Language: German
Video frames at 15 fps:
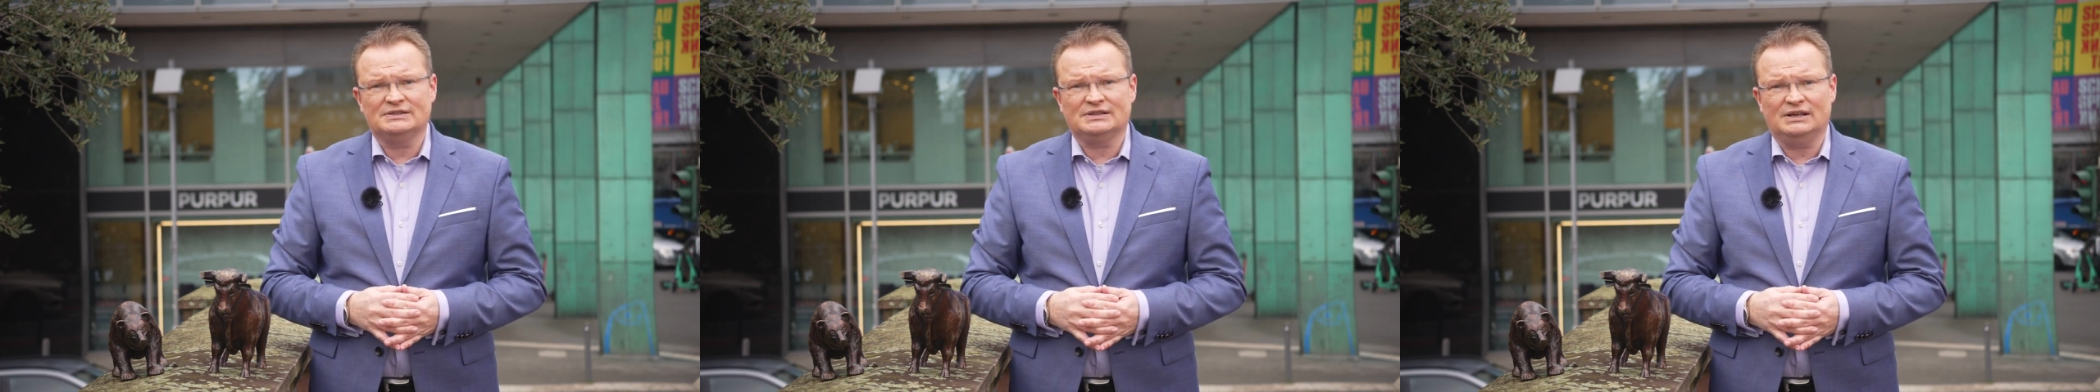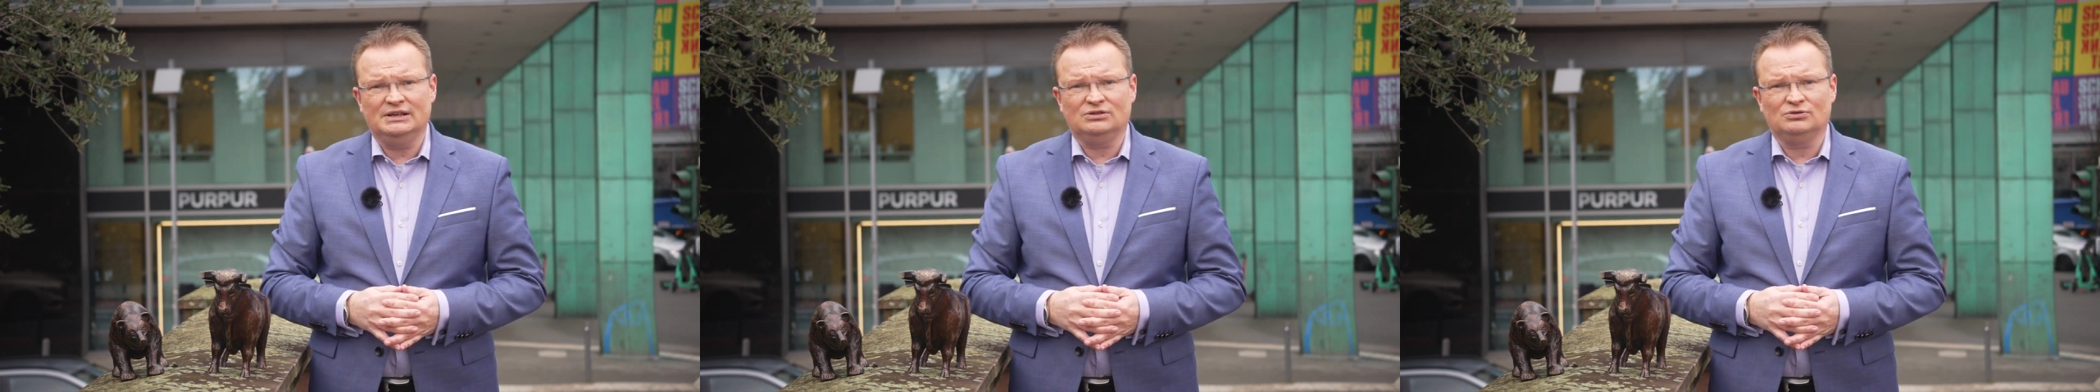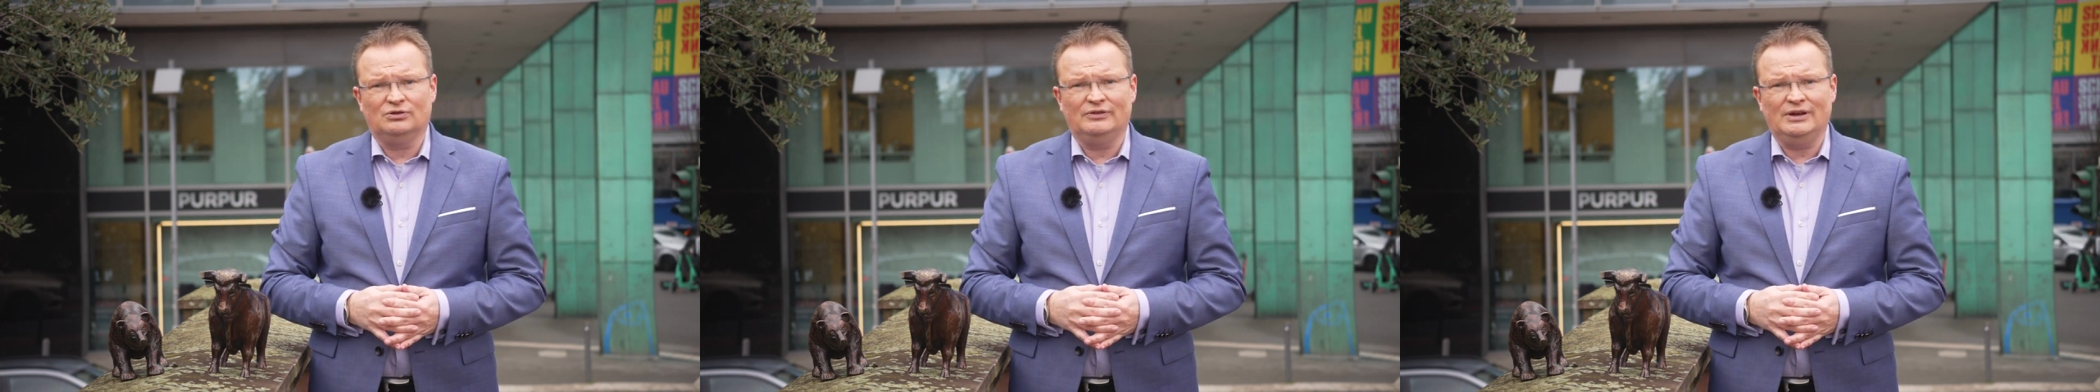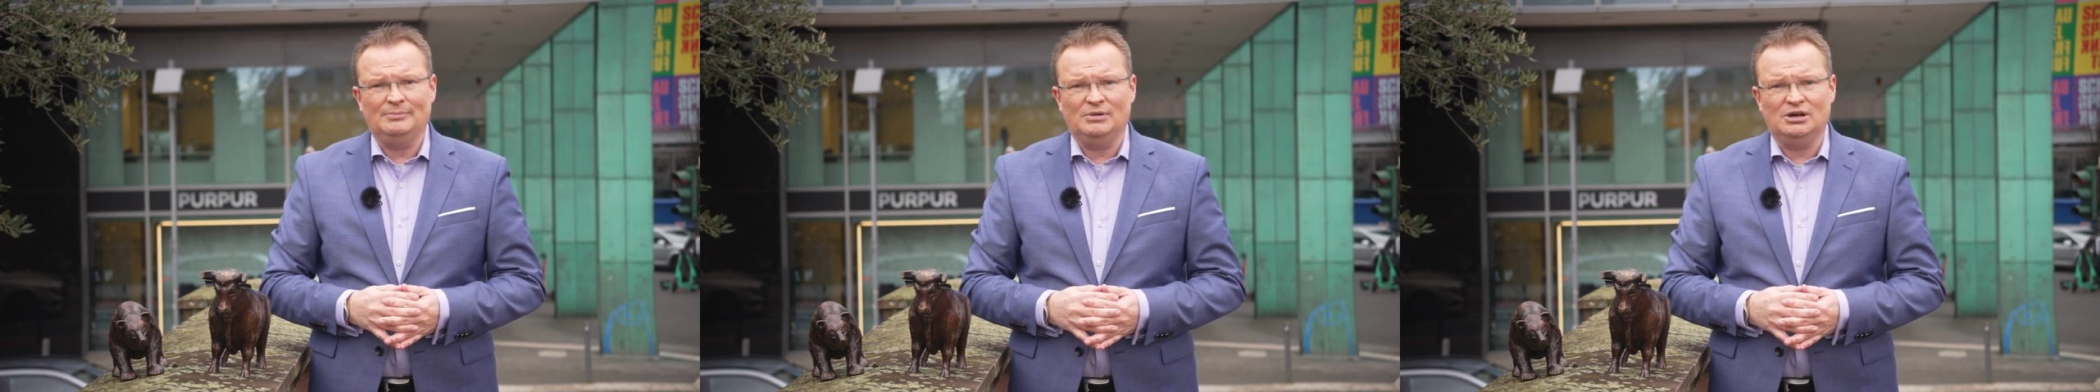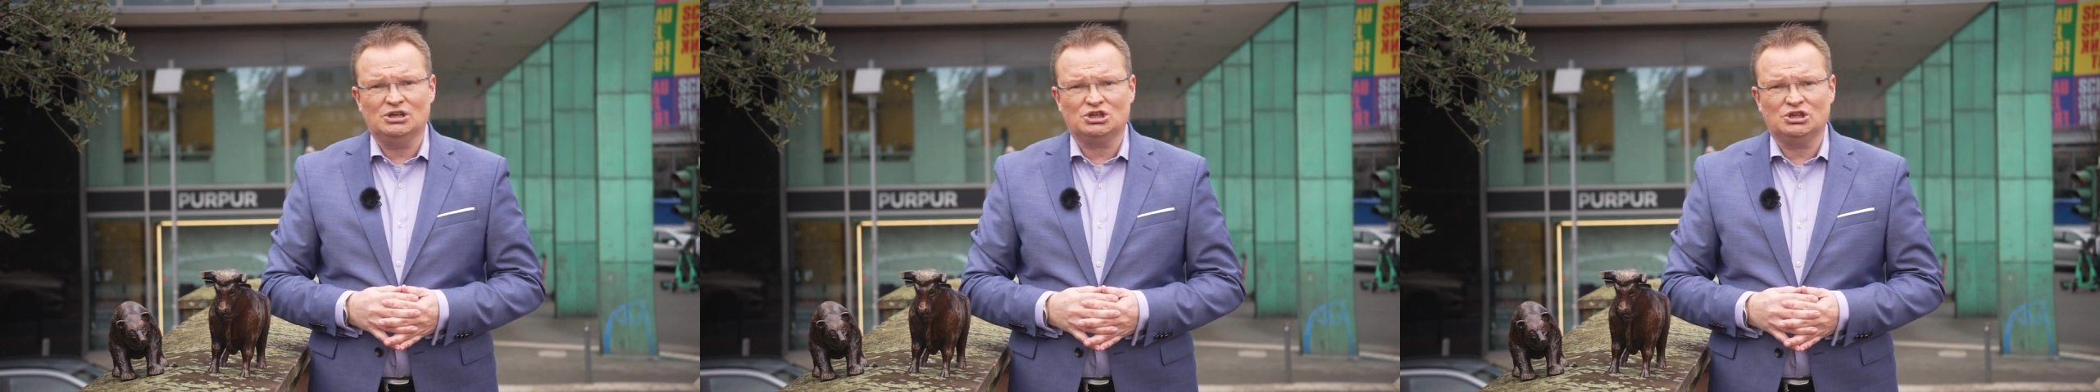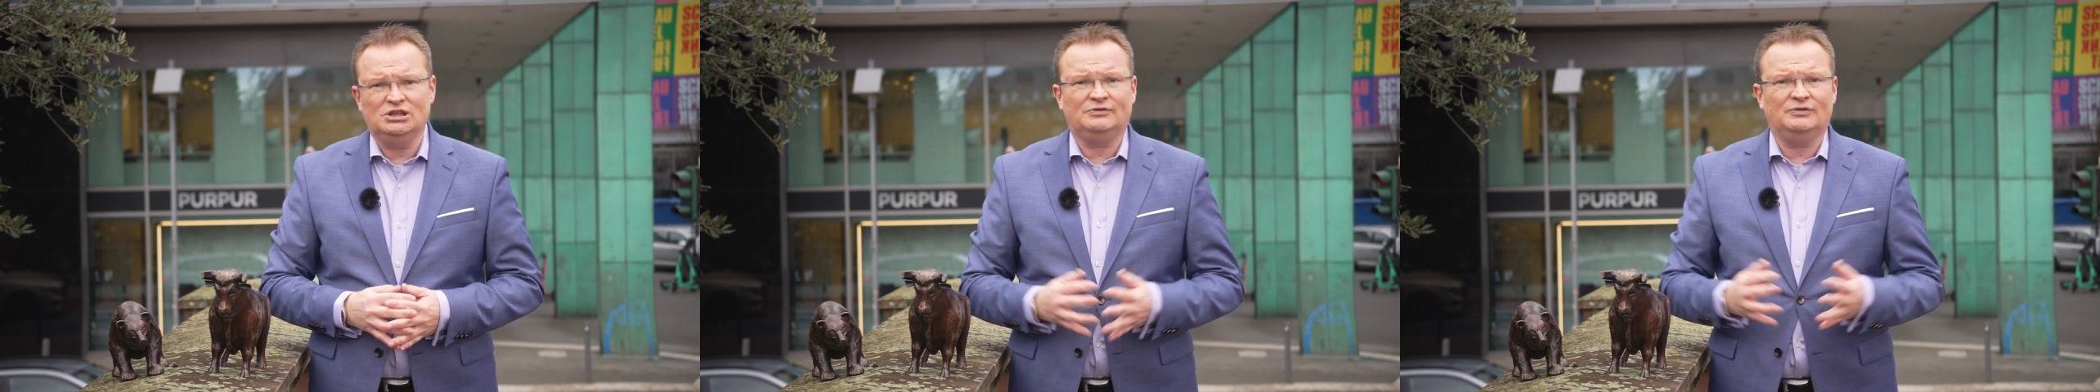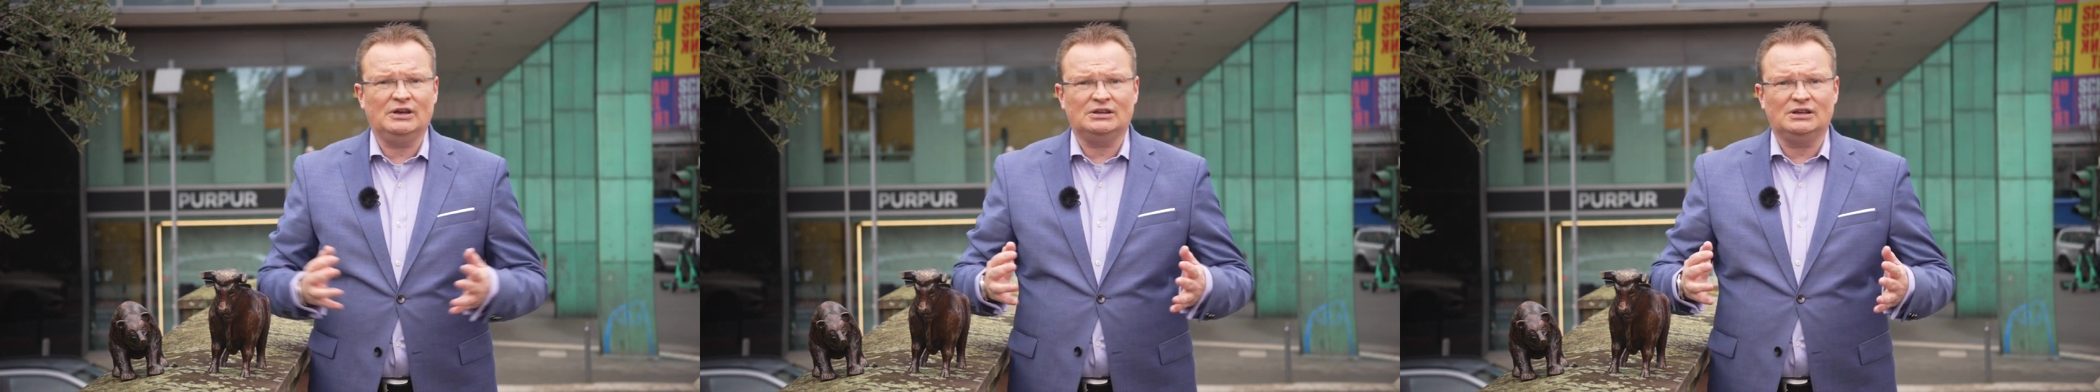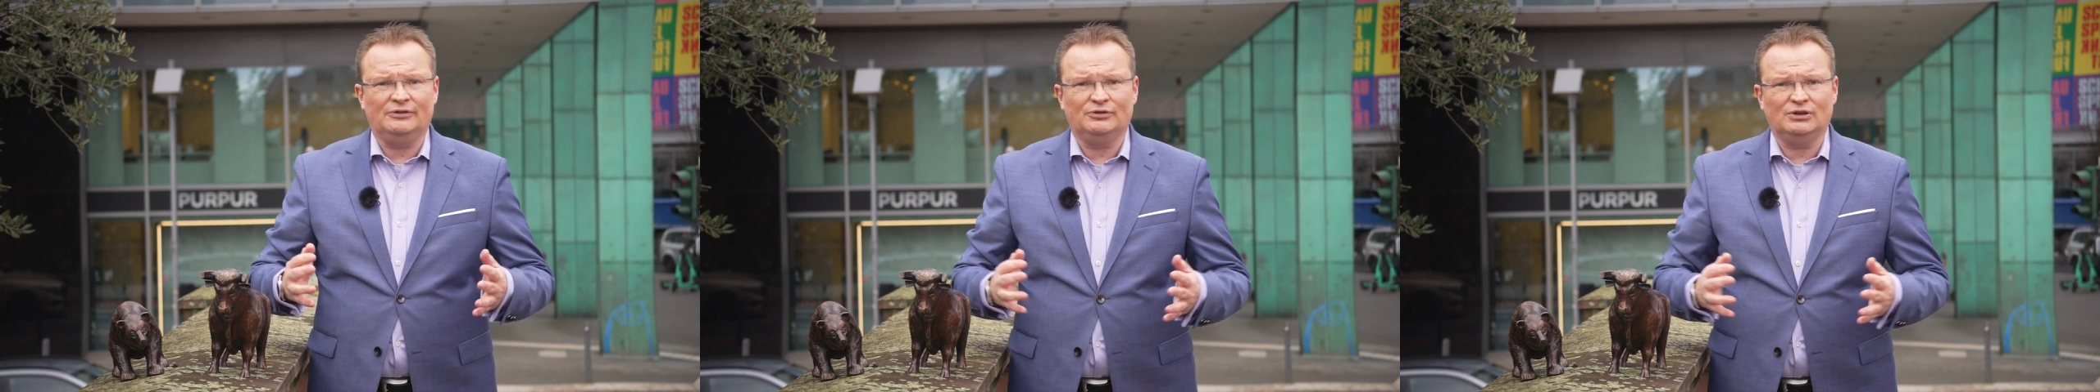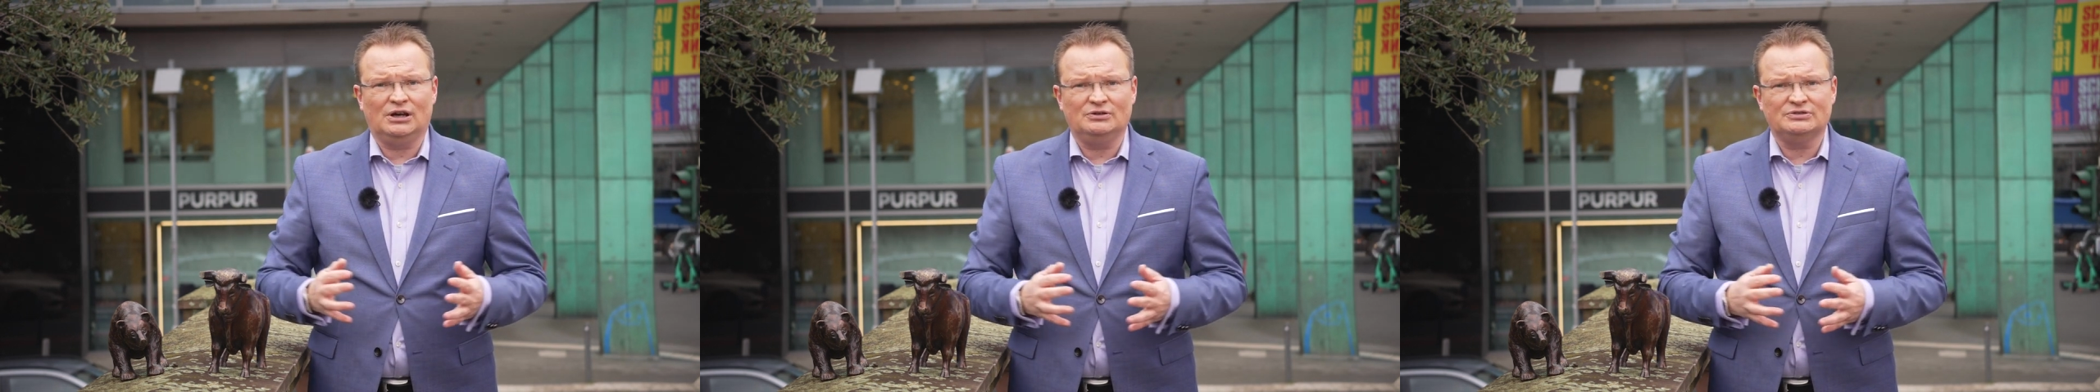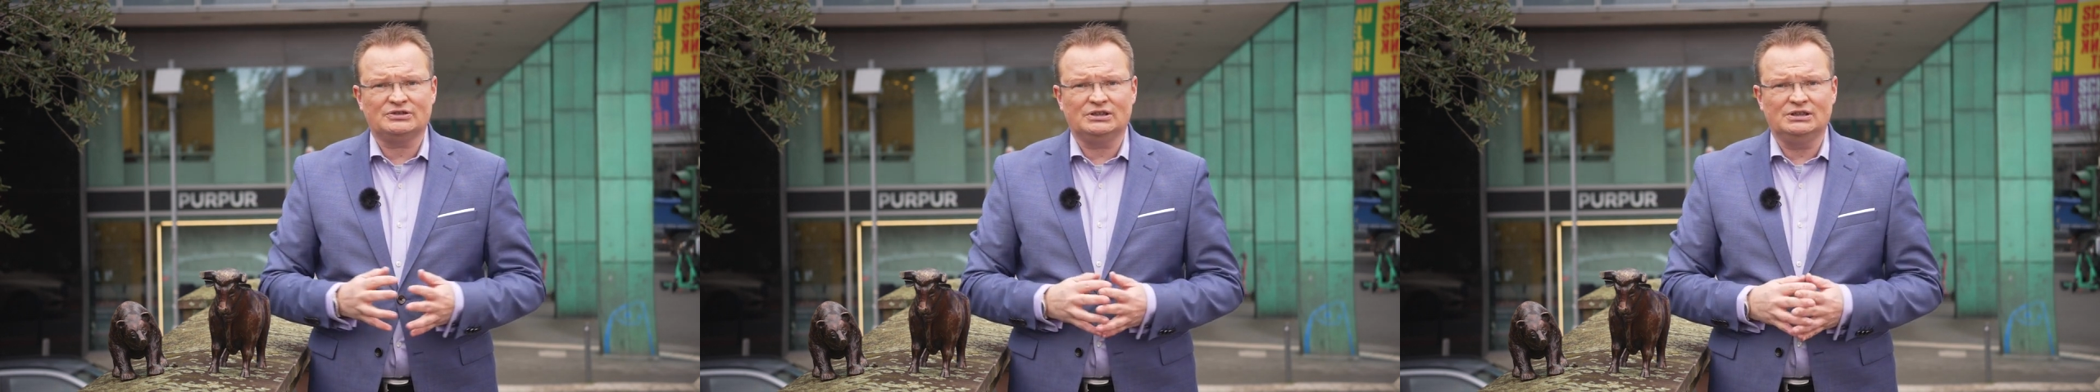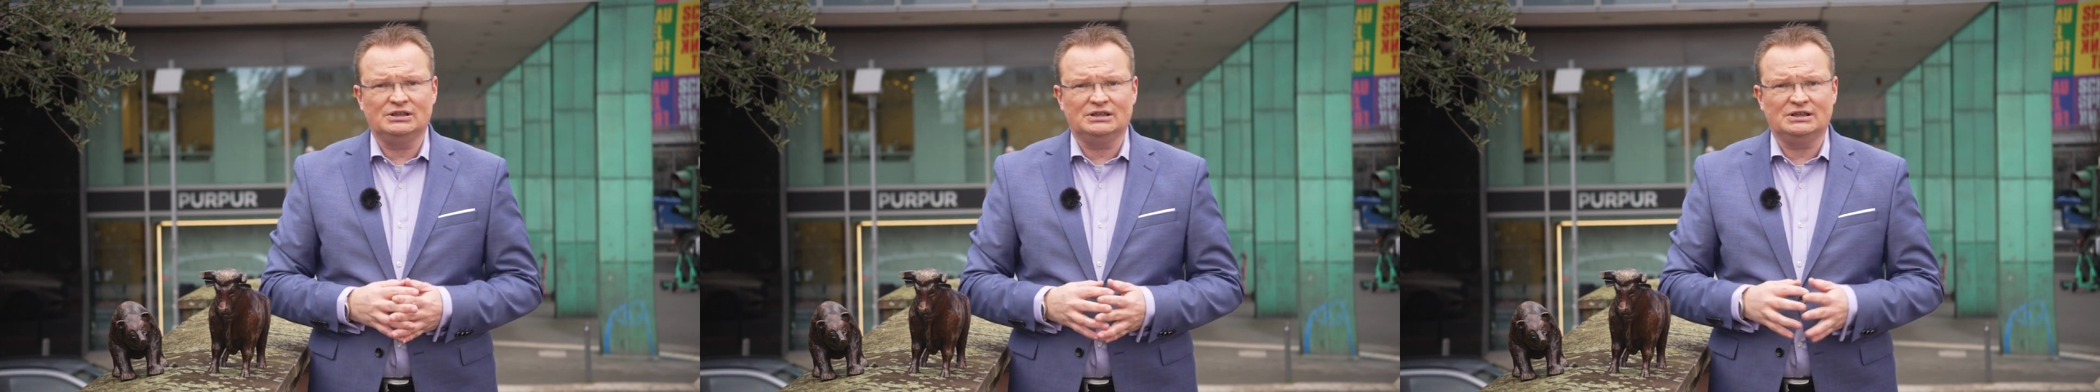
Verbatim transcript: seit November schlichtweg davon ausgehe,